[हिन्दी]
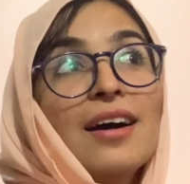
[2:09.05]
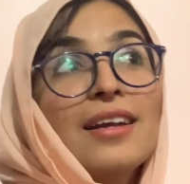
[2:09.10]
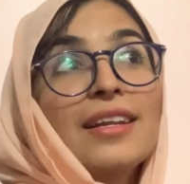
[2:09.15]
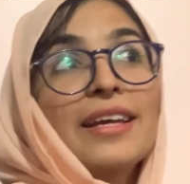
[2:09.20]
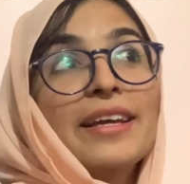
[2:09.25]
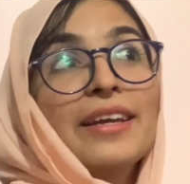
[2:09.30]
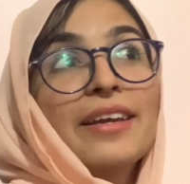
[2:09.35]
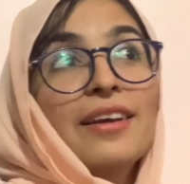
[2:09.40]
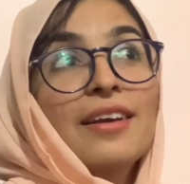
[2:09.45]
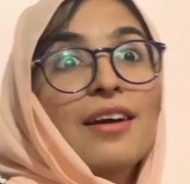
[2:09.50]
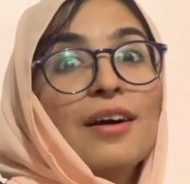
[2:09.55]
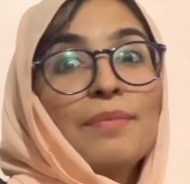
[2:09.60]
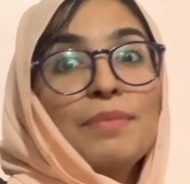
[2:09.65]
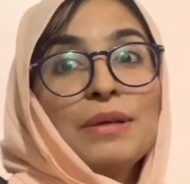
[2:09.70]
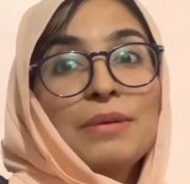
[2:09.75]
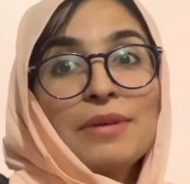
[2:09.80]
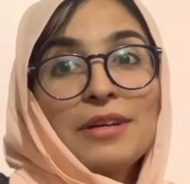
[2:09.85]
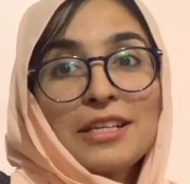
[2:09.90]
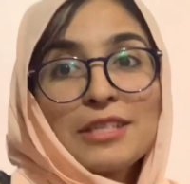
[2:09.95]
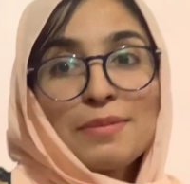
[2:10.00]
लाइक
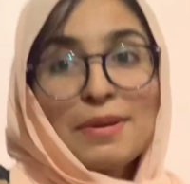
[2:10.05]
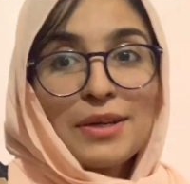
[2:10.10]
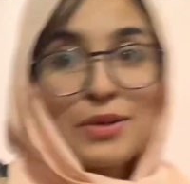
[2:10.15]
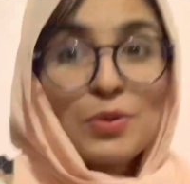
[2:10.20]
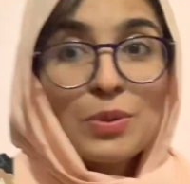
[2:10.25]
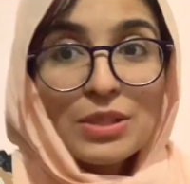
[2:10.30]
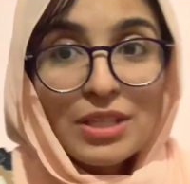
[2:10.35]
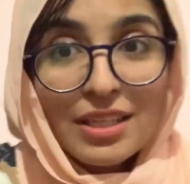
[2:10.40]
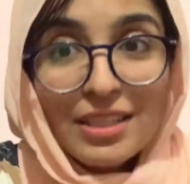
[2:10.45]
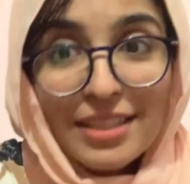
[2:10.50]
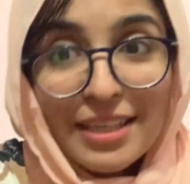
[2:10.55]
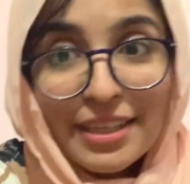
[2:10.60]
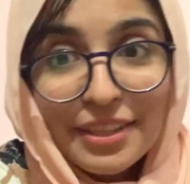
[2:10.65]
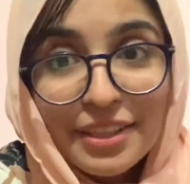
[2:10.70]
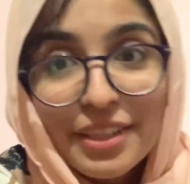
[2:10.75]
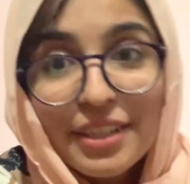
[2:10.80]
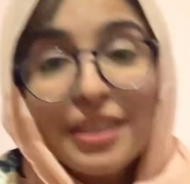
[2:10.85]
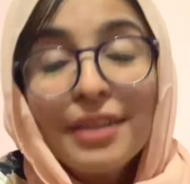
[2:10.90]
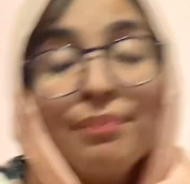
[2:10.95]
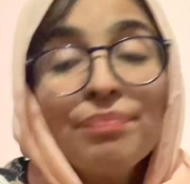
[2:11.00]
बी मेट इज़ माई कोचिंग
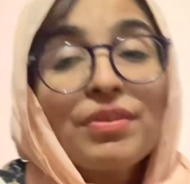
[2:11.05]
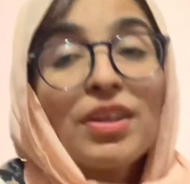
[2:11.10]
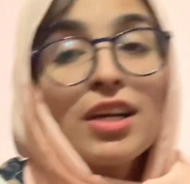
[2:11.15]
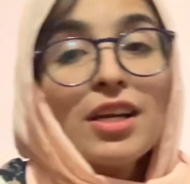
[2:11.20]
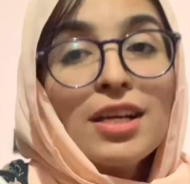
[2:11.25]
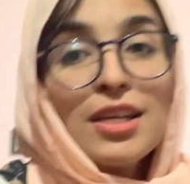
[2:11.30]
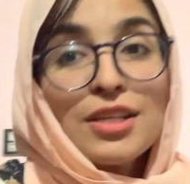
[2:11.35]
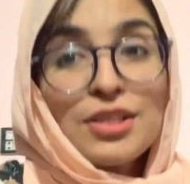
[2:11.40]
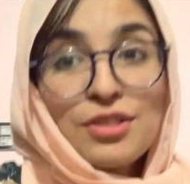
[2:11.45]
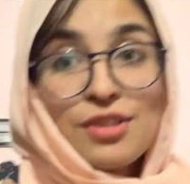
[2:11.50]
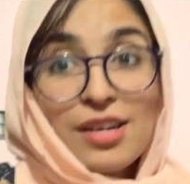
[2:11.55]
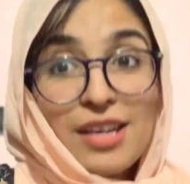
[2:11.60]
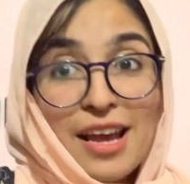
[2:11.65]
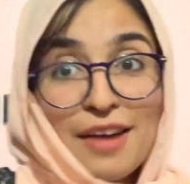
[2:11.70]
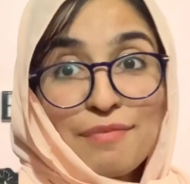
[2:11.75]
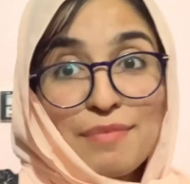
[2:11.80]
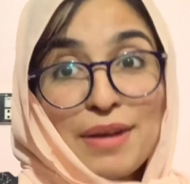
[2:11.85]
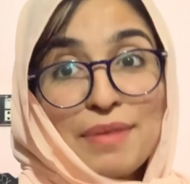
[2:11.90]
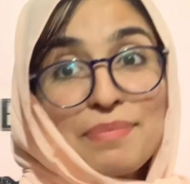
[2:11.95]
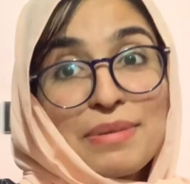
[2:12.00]
सेंटर ना सो आई
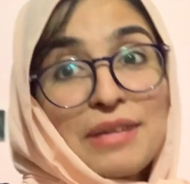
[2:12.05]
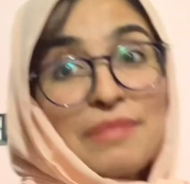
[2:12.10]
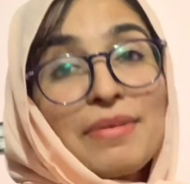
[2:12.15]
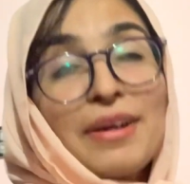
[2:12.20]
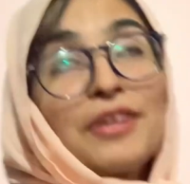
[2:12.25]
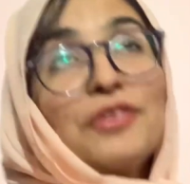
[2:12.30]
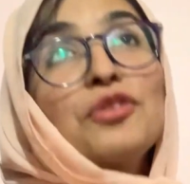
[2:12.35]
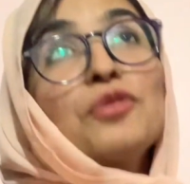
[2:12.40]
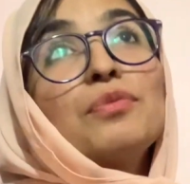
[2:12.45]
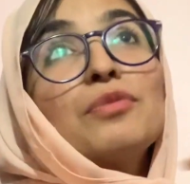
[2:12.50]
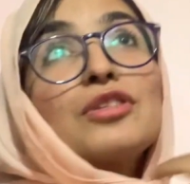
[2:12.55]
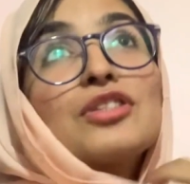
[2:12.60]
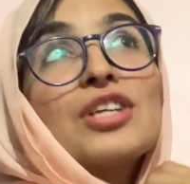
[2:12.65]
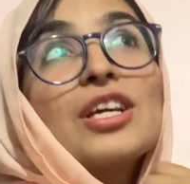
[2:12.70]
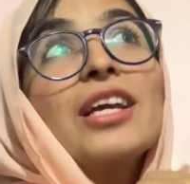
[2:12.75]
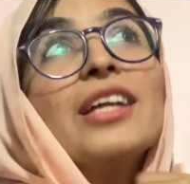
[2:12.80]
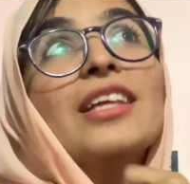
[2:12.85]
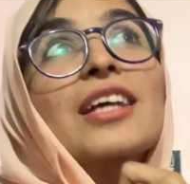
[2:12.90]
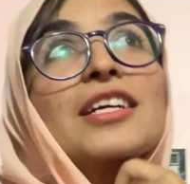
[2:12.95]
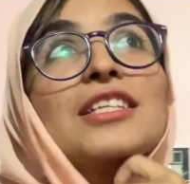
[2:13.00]
हैव माई बी मेट तो
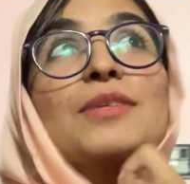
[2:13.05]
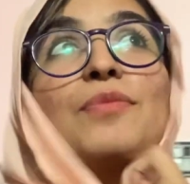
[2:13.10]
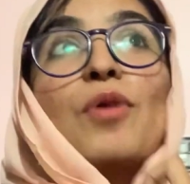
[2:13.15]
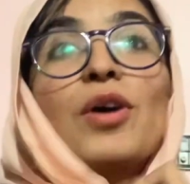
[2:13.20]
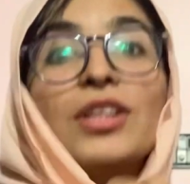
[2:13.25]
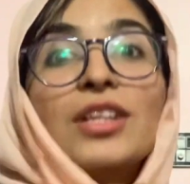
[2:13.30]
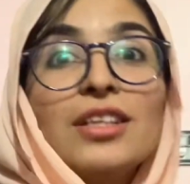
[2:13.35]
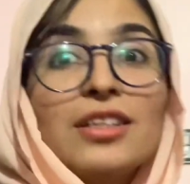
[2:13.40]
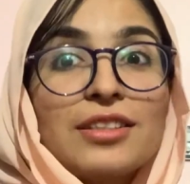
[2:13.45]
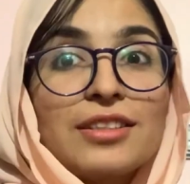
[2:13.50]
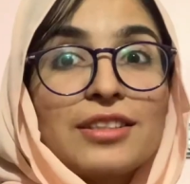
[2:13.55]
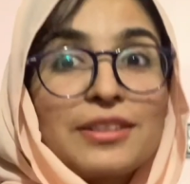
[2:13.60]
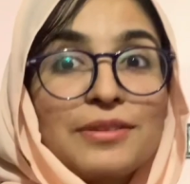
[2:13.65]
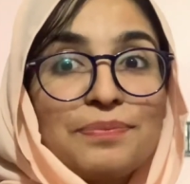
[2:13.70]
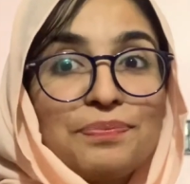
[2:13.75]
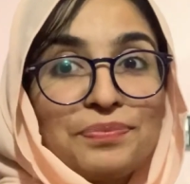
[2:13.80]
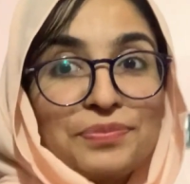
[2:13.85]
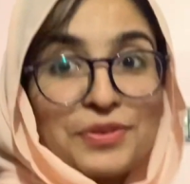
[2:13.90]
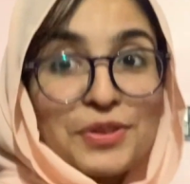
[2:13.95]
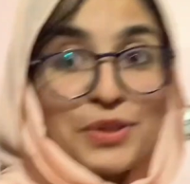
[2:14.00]
मुझे एक तरह से बहुत
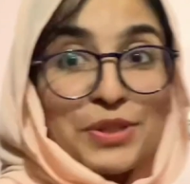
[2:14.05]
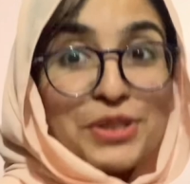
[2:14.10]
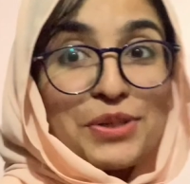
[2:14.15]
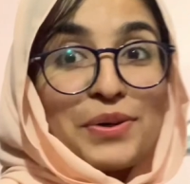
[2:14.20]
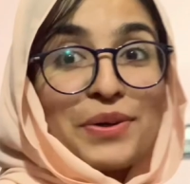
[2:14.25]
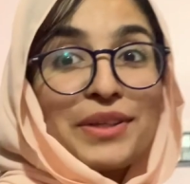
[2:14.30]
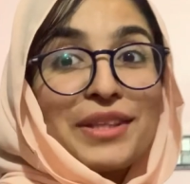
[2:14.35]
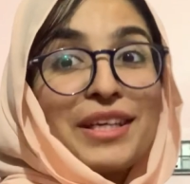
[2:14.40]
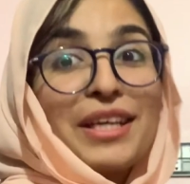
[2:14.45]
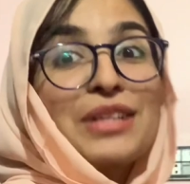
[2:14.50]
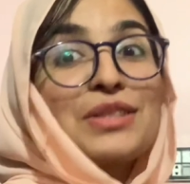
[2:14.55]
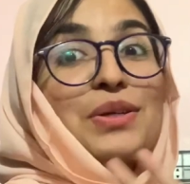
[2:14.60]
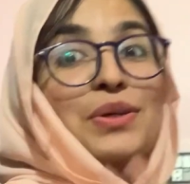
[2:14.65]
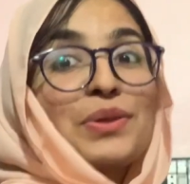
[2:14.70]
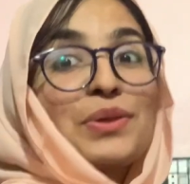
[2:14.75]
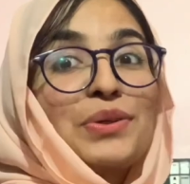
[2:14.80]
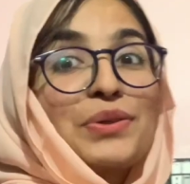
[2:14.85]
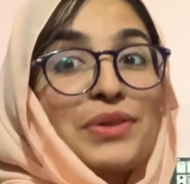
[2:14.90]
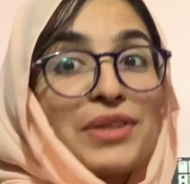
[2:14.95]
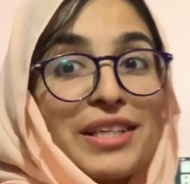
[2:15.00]
uh, खुशी हो रही कि
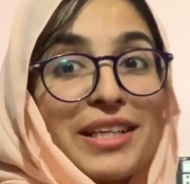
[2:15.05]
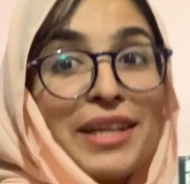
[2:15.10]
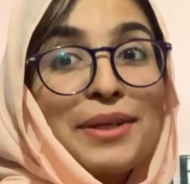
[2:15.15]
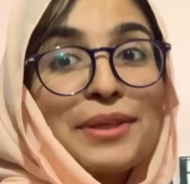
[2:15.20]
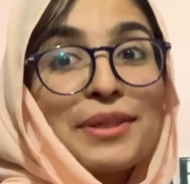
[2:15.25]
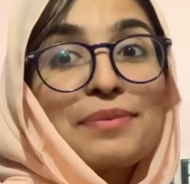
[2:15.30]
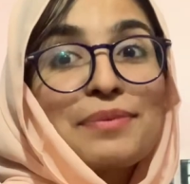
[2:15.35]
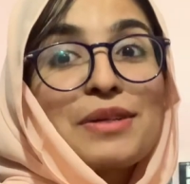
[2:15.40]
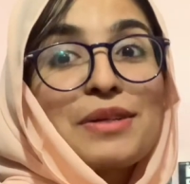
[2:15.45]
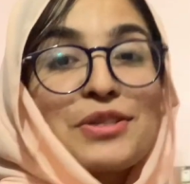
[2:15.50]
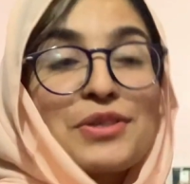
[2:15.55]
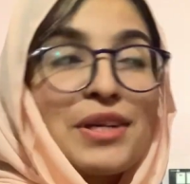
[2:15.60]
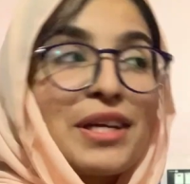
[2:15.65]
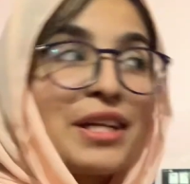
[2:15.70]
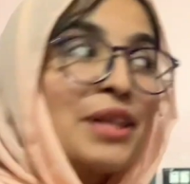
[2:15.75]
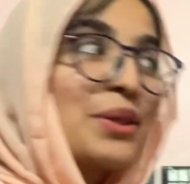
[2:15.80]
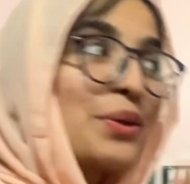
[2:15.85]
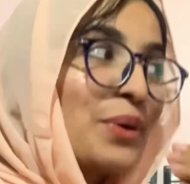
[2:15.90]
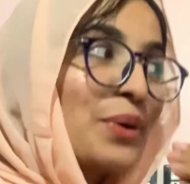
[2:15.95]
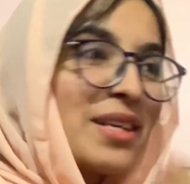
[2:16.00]
चलो शुक्र है बच्चों
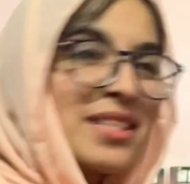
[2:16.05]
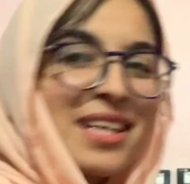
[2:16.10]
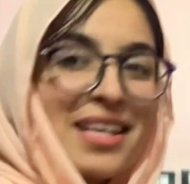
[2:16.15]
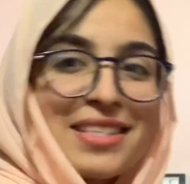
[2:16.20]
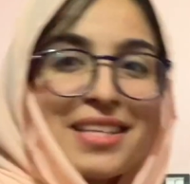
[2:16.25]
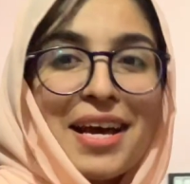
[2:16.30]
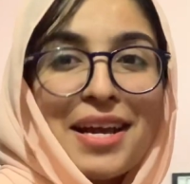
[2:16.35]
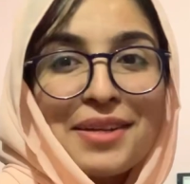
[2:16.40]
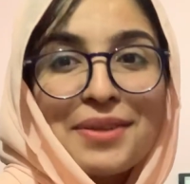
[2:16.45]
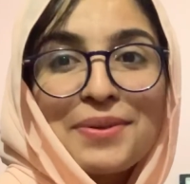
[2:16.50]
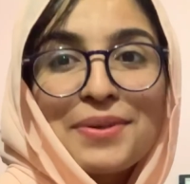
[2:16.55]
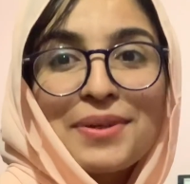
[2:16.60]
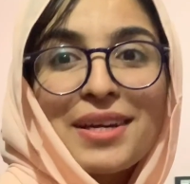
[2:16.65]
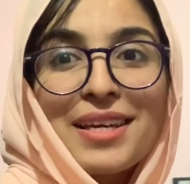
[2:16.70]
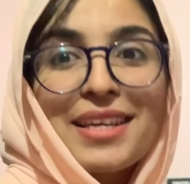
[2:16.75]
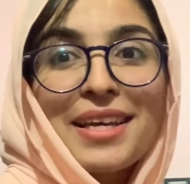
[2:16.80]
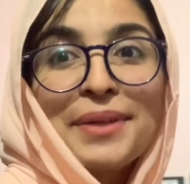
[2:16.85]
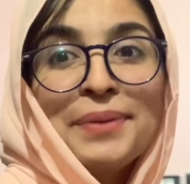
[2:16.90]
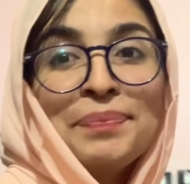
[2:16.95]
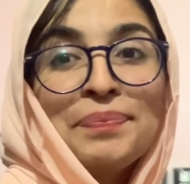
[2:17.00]
के लिए थोड़ा सा आसानी हो
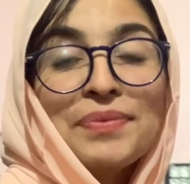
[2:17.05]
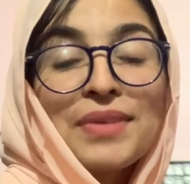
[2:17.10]
गई है